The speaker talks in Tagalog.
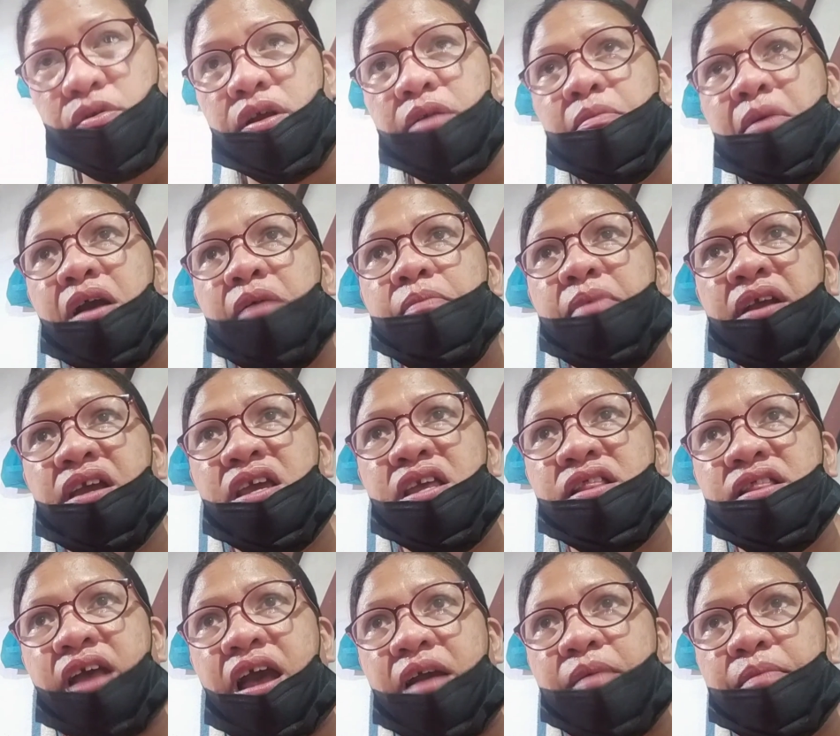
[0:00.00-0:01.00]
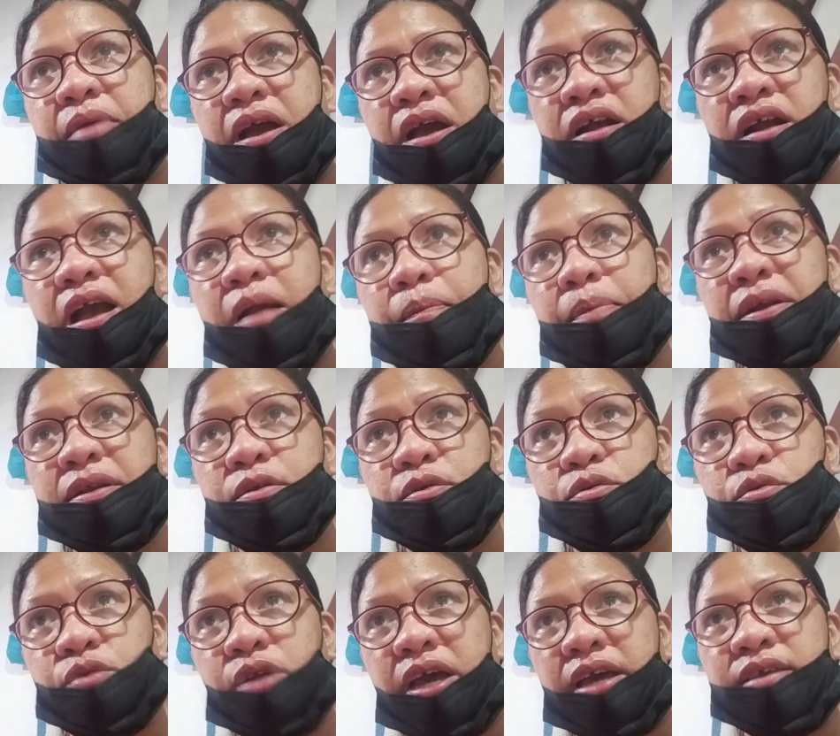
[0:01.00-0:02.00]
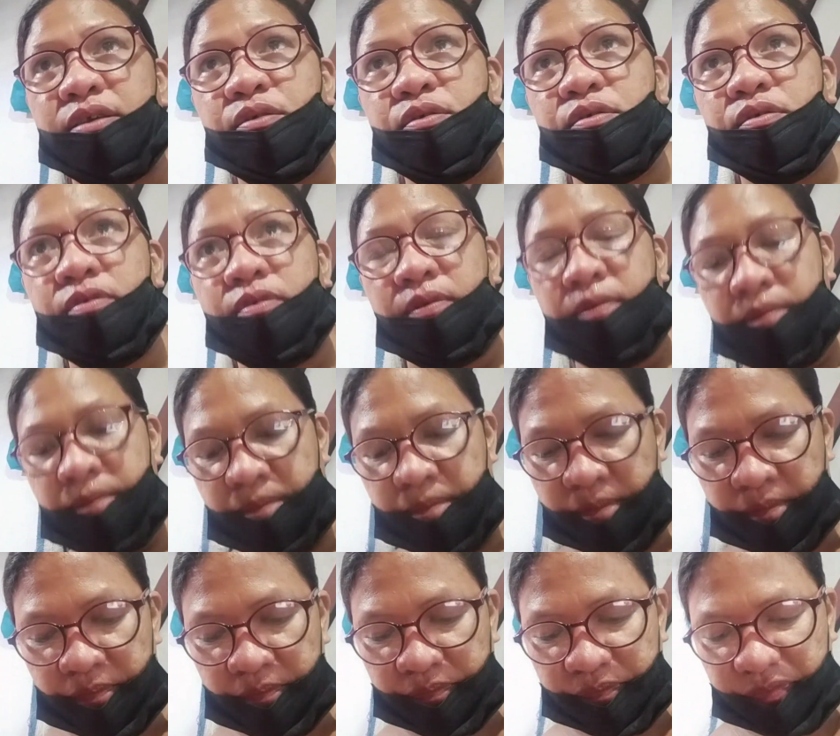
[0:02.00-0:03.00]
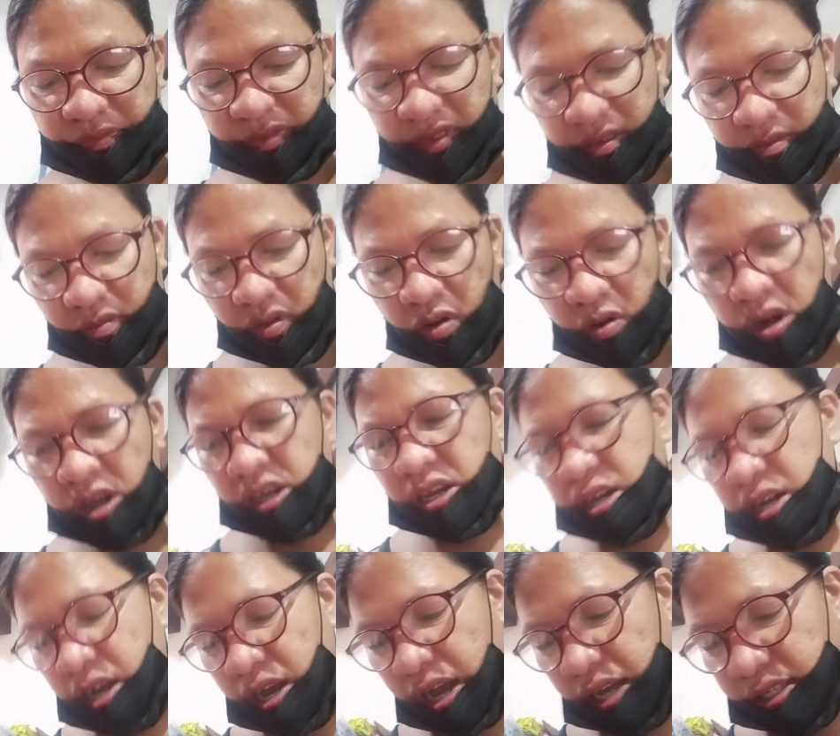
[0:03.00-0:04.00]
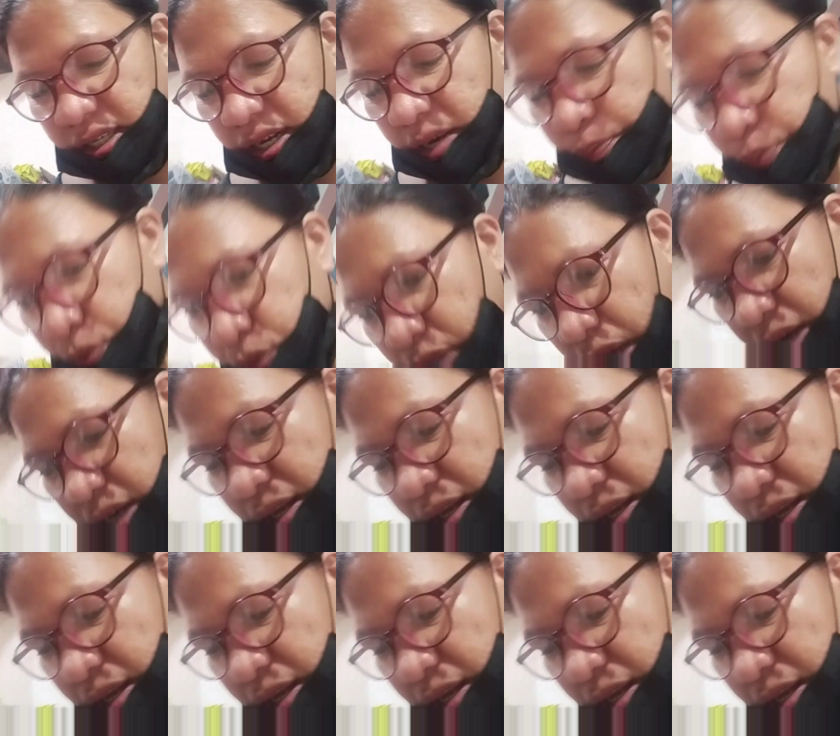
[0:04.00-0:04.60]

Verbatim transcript: ma makita, maagapan kuno dayon. Mm. Mao lagi nang asa na puta ni